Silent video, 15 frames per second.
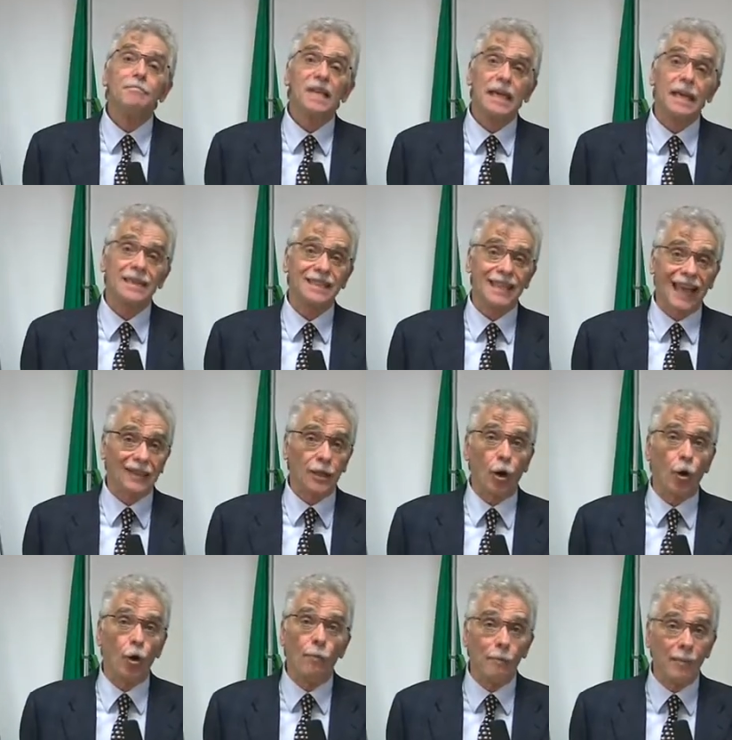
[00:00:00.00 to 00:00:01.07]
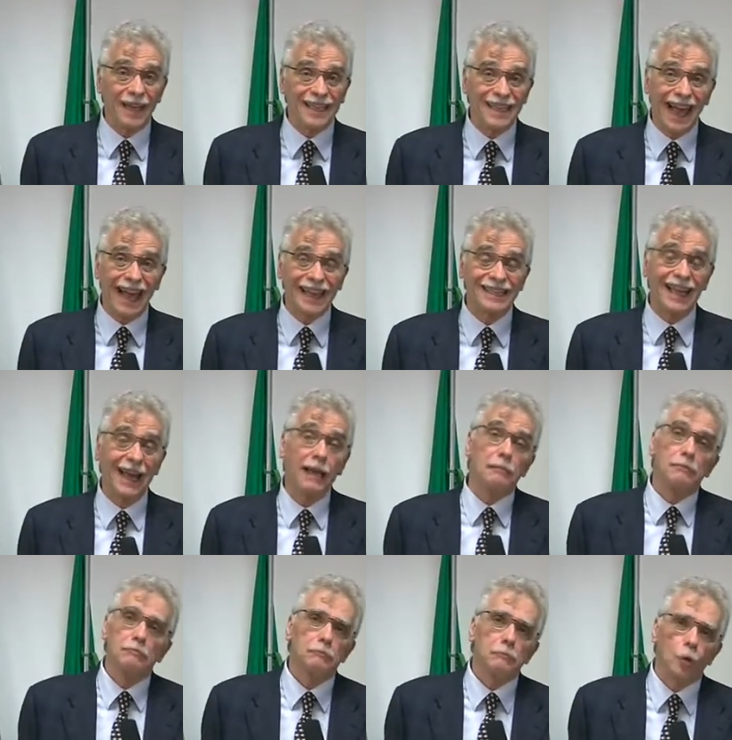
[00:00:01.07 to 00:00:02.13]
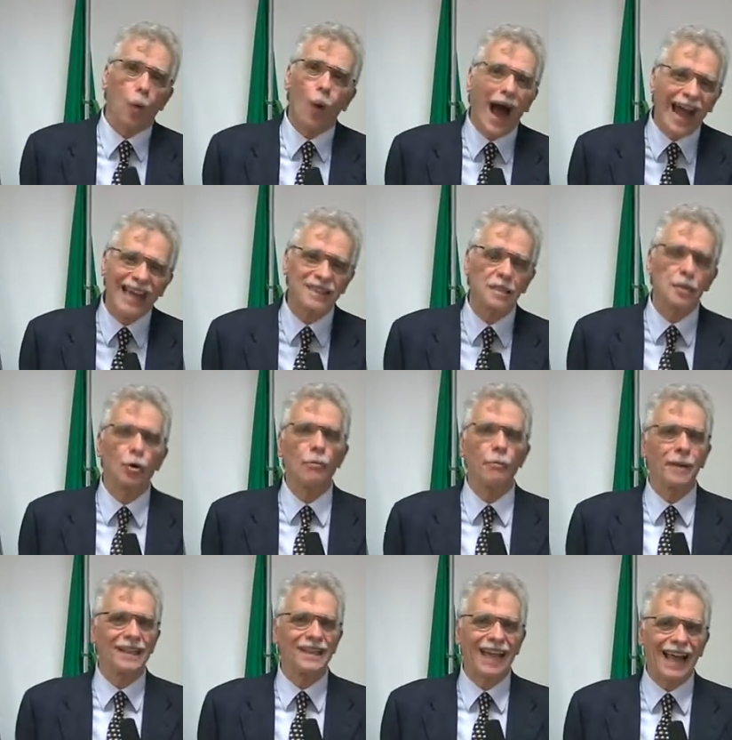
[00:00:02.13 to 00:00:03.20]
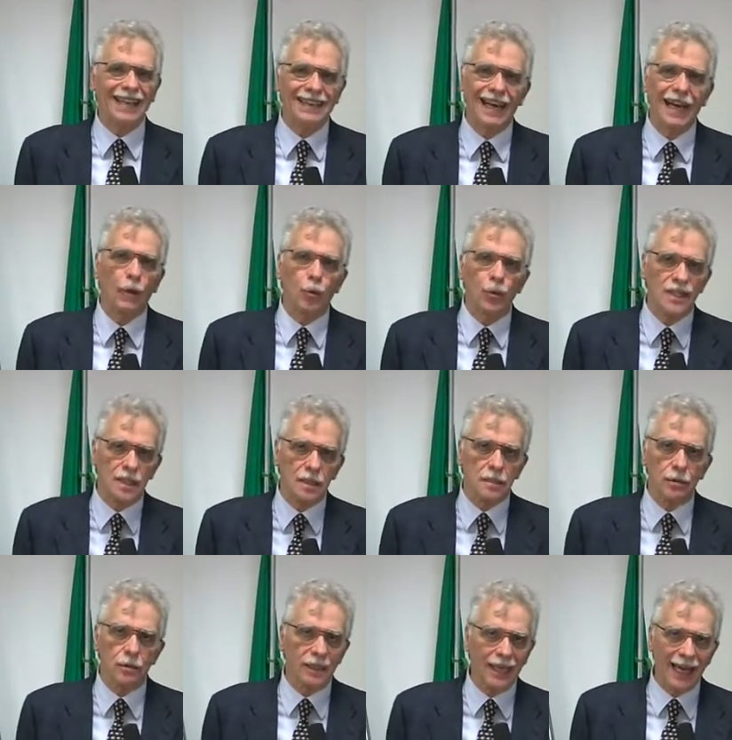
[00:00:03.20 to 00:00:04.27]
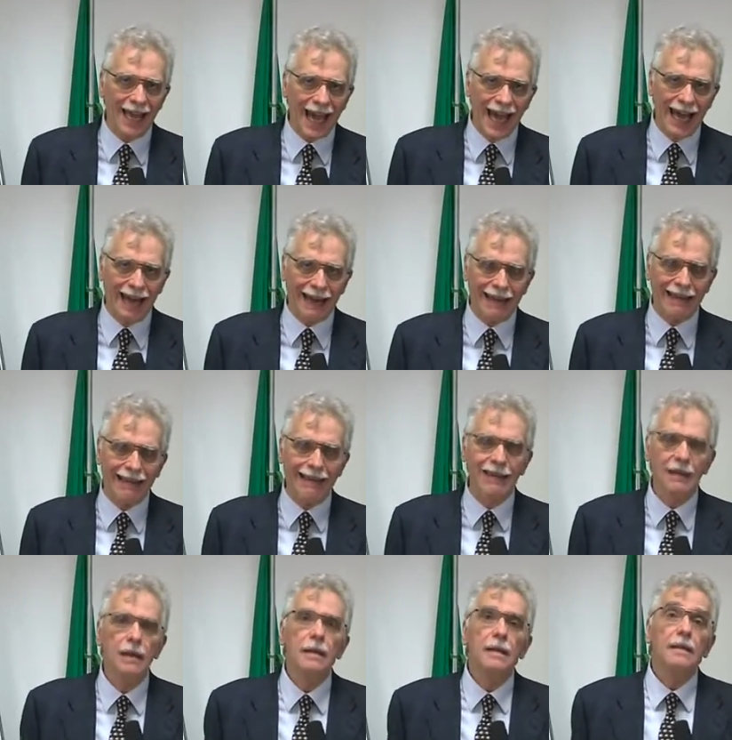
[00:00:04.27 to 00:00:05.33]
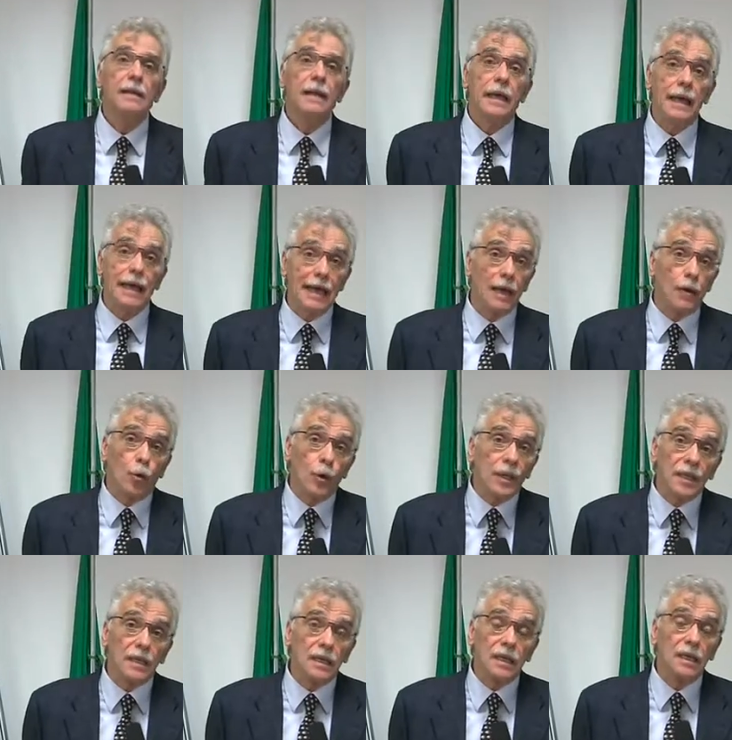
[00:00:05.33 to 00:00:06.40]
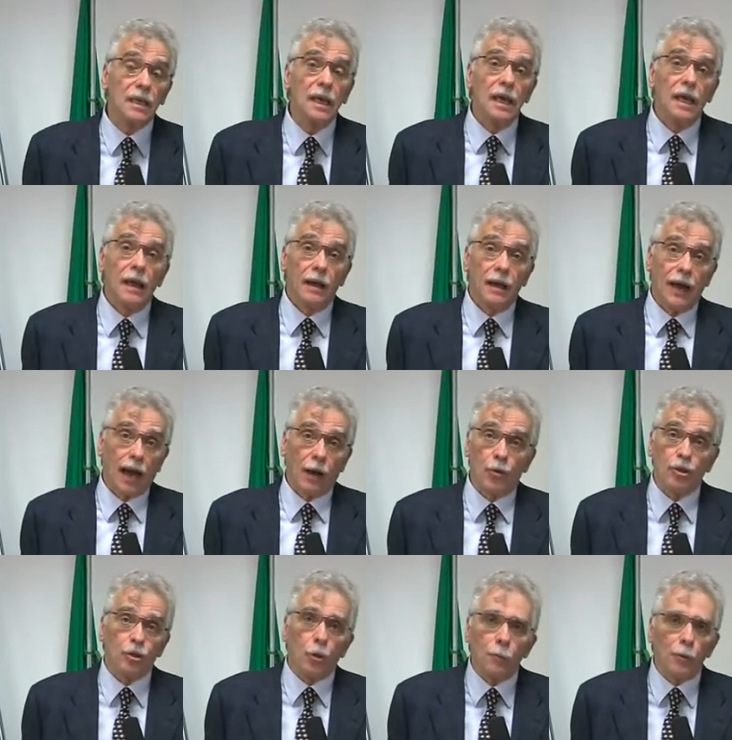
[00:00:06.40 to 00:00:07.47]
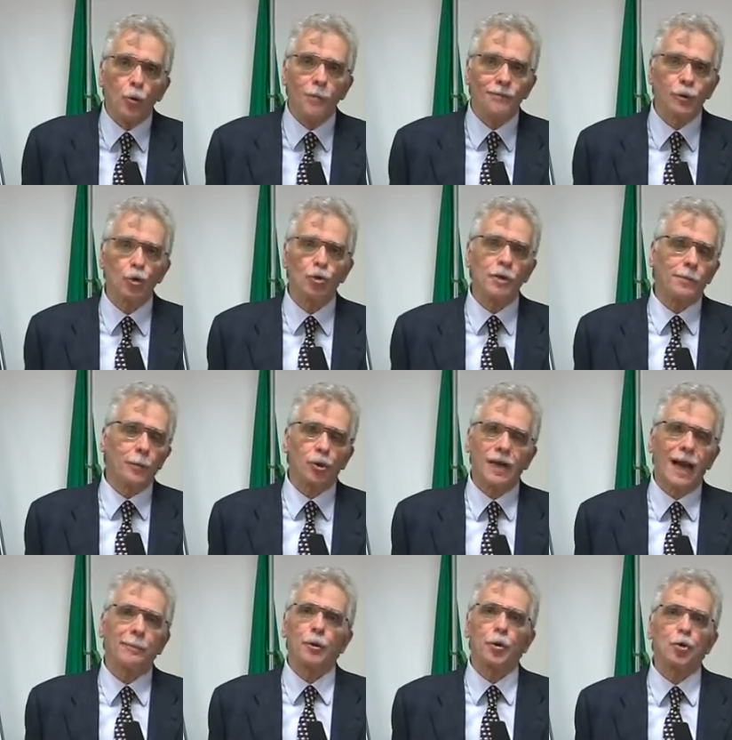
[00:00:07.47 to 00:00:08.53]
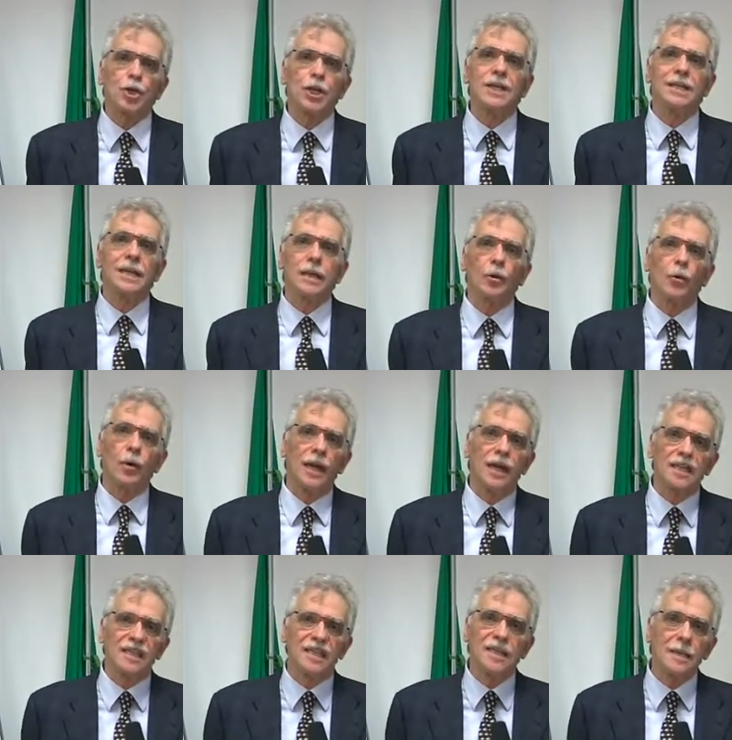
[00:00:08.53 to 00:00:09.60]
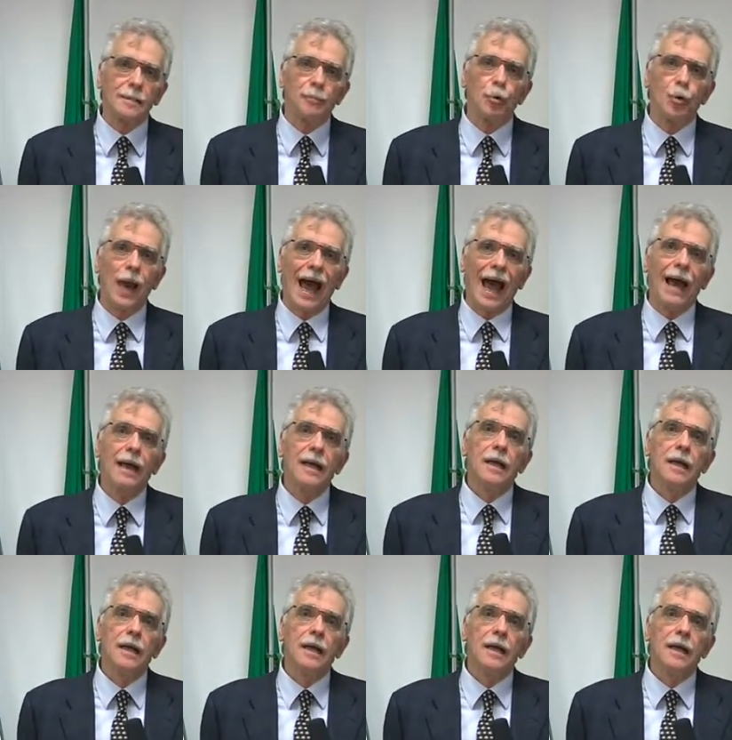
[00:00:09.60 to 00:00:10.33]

è stata completata, quasi completata l'acquisizione delle aree e quindi a questo punto si potrà procedere con la stipula